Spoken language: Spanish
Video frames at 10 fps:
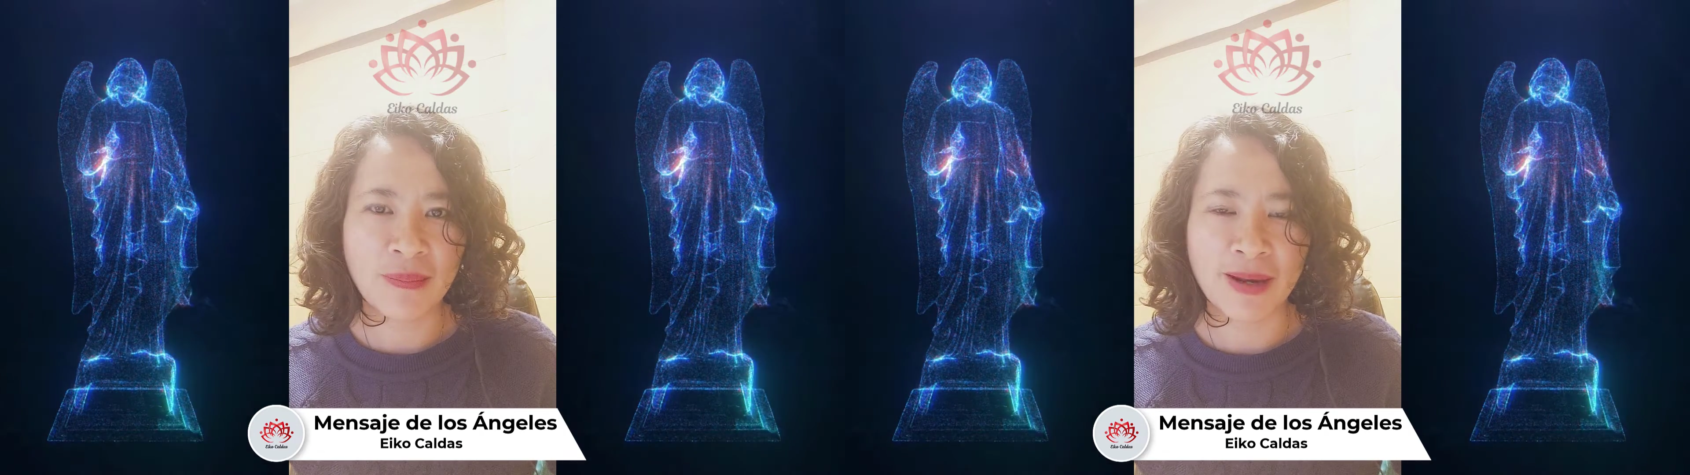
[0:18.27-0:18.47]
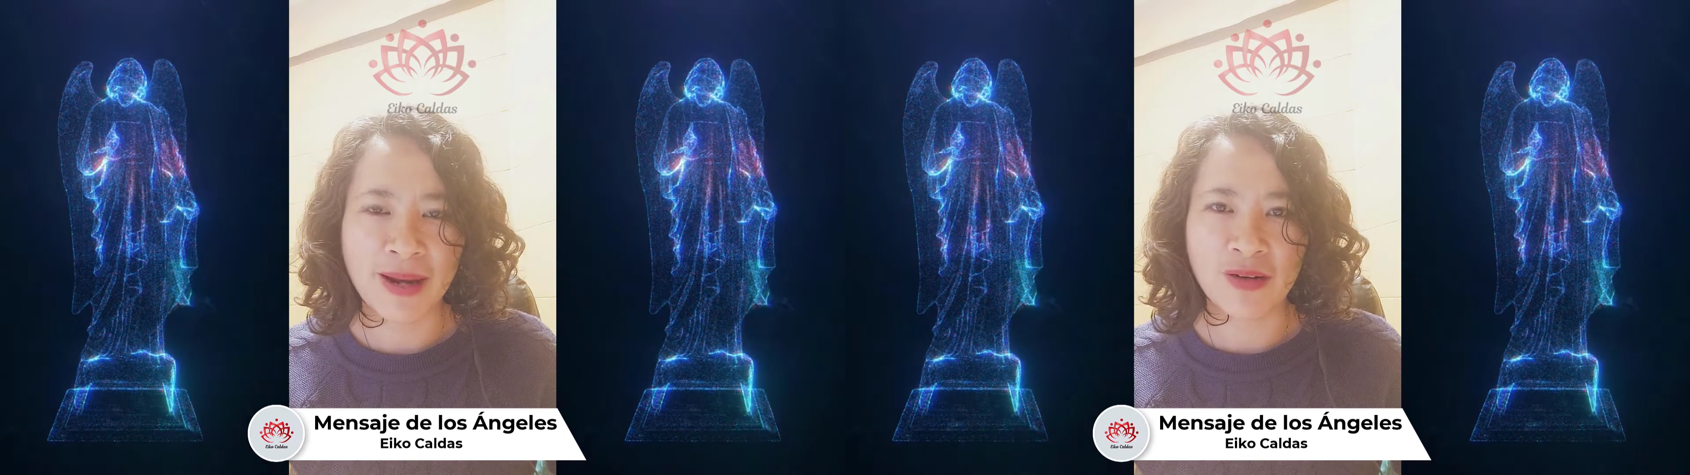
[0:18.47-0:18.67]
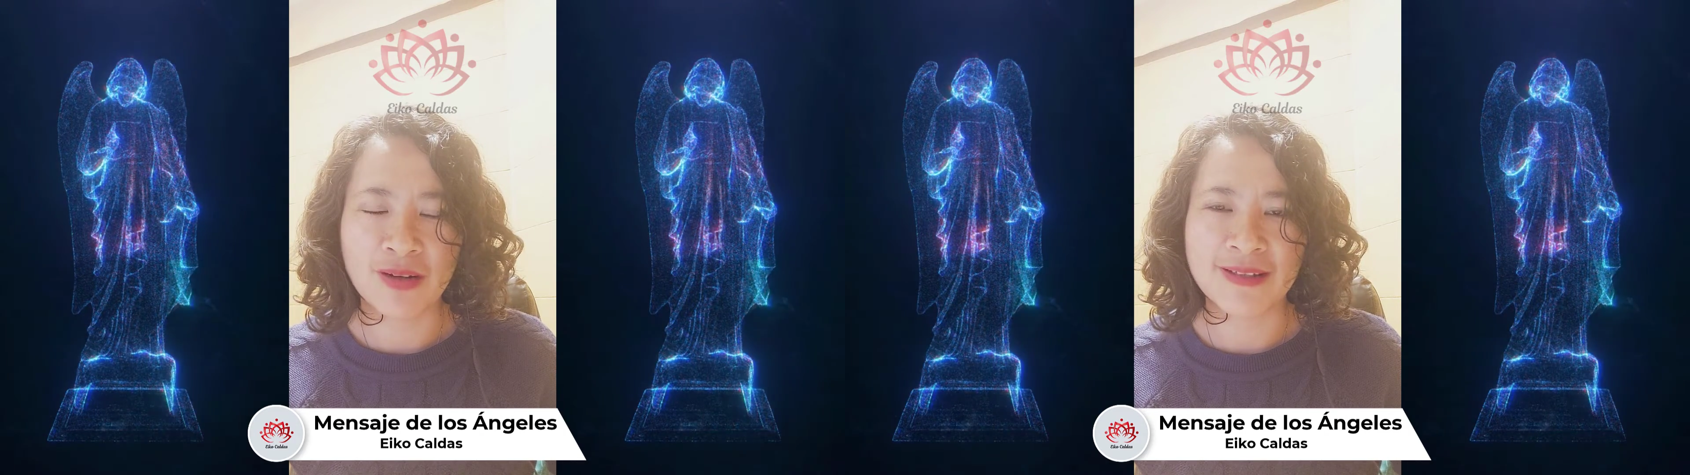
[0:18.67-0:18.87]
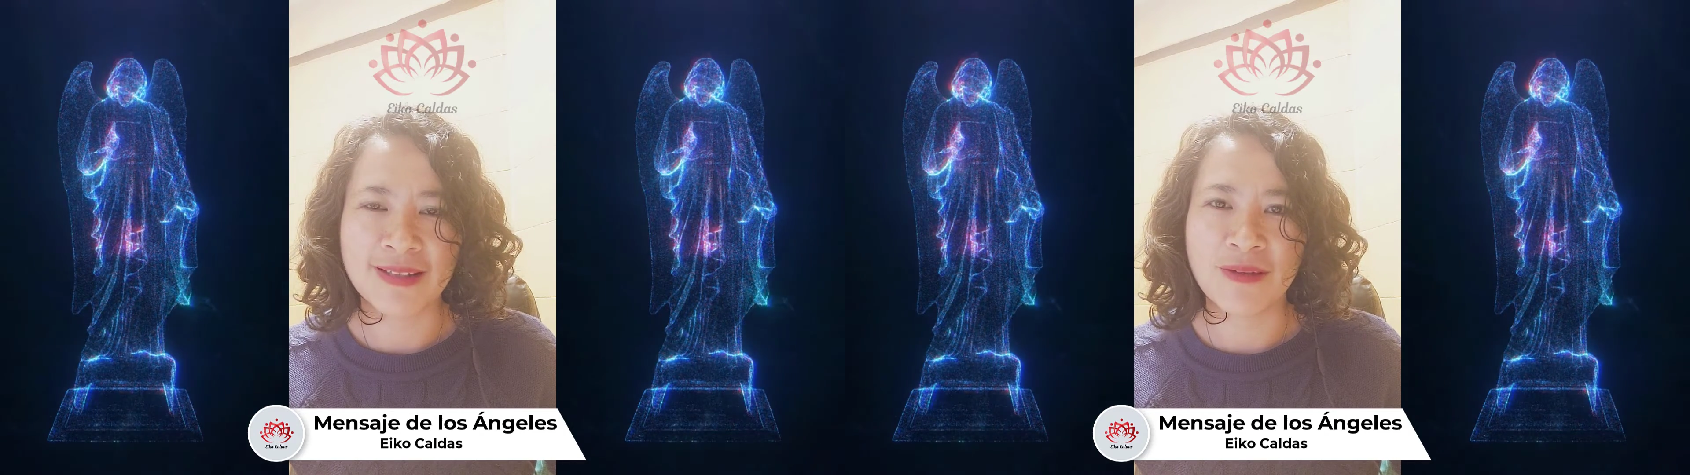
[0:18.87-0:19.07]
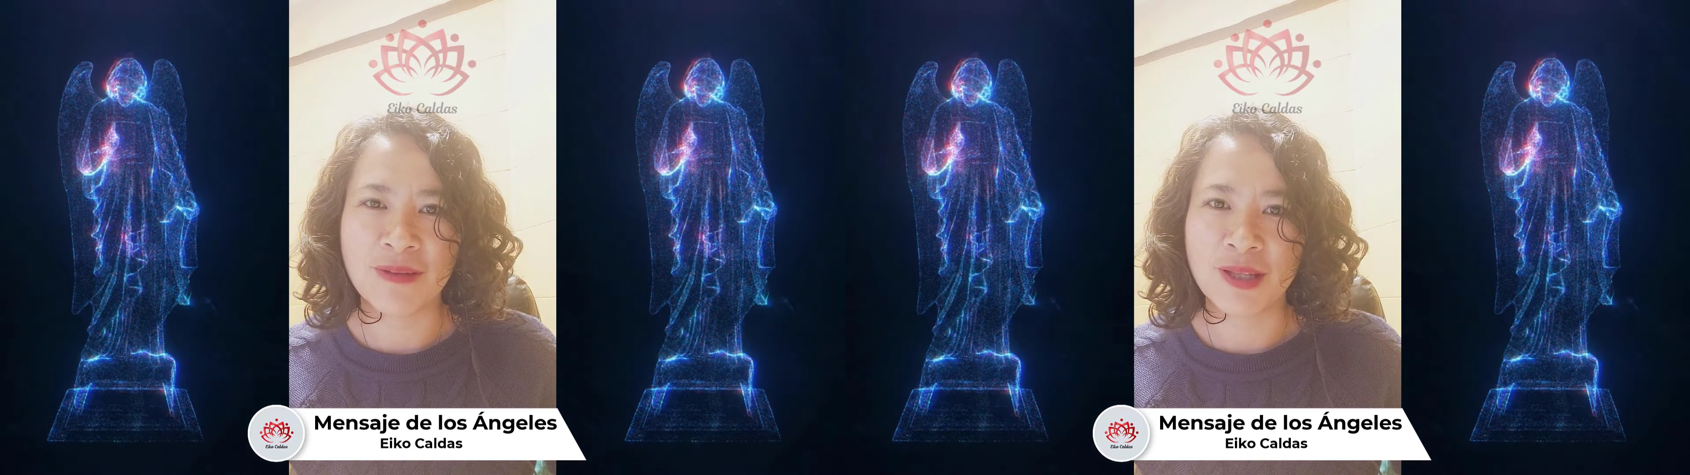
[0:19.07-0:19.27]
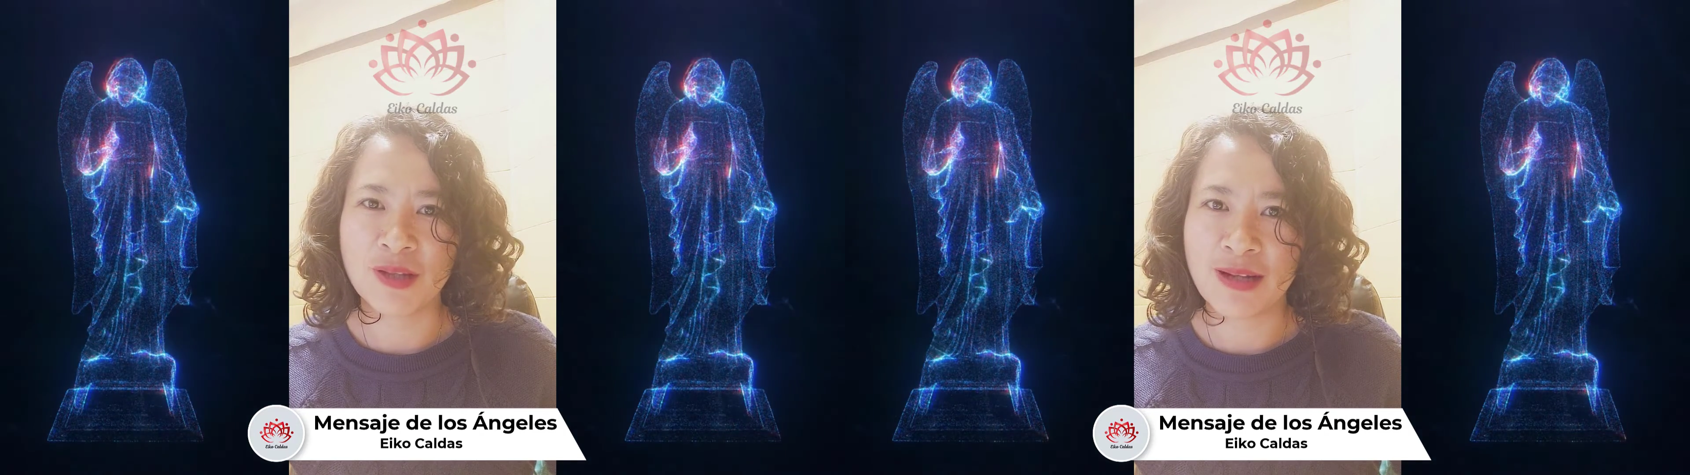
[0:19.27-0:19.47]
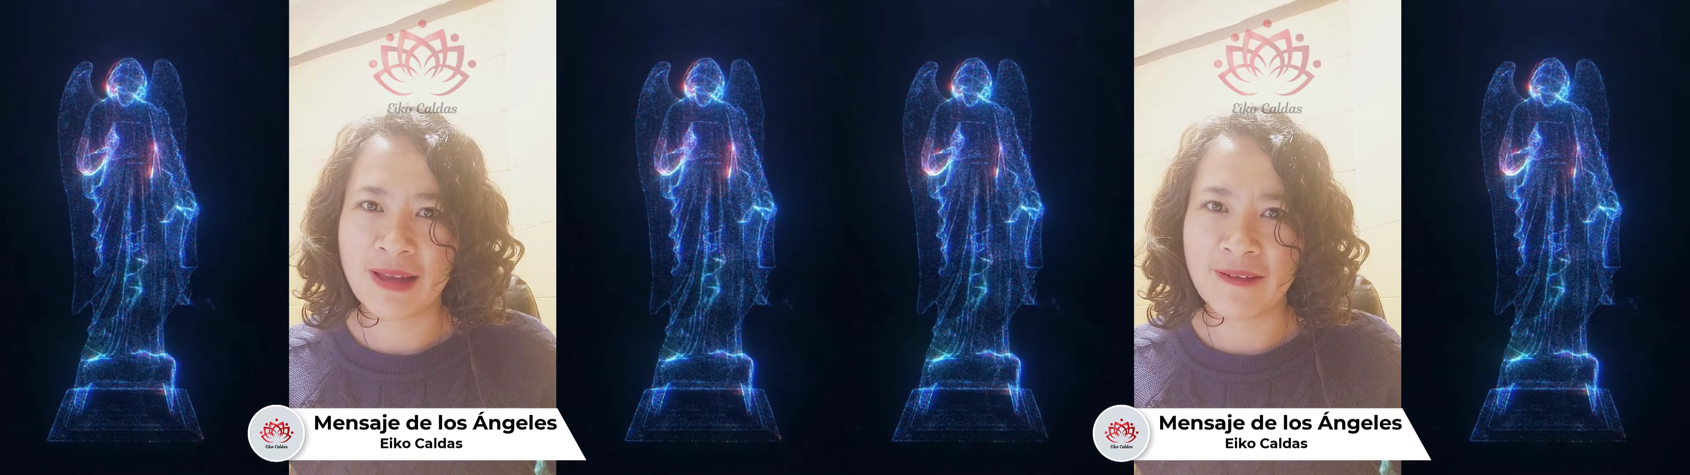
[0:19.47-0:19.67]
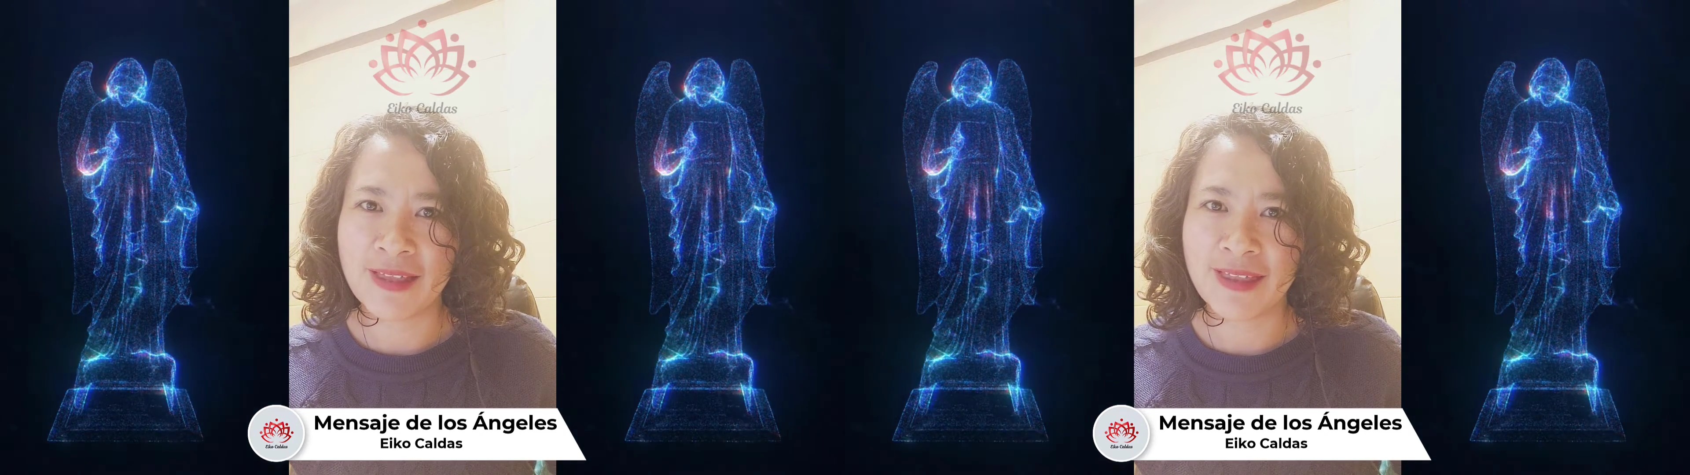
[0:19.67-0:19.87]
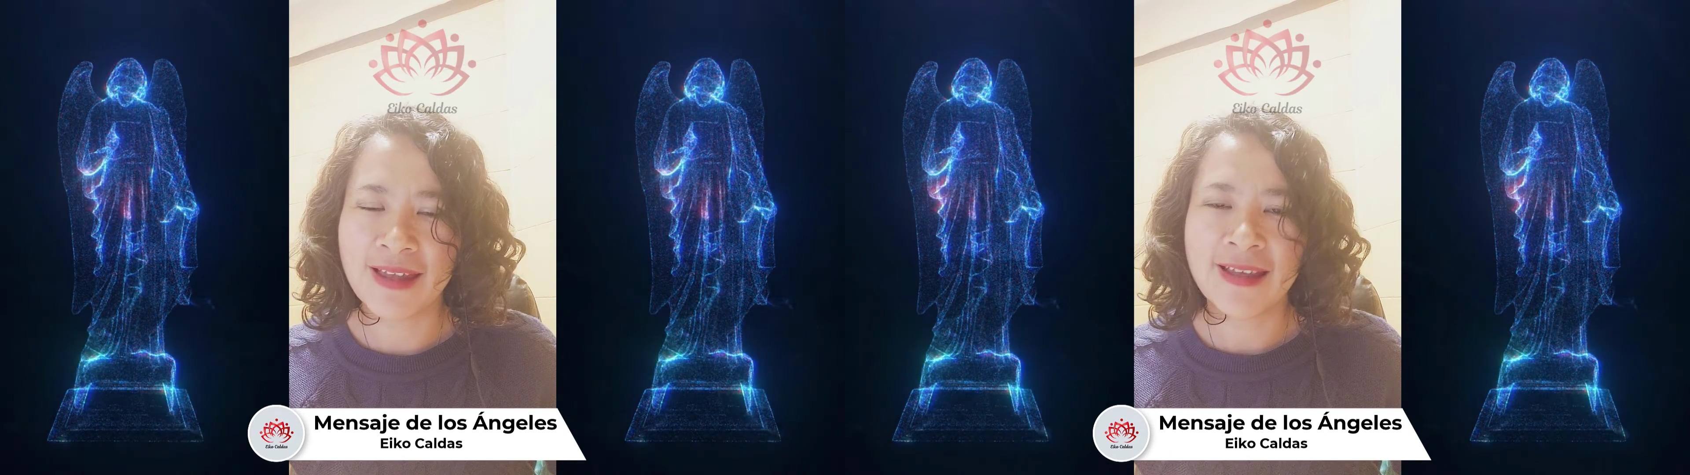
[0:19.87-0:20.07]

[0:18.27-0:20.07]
para algo que estés viviendo en la vida.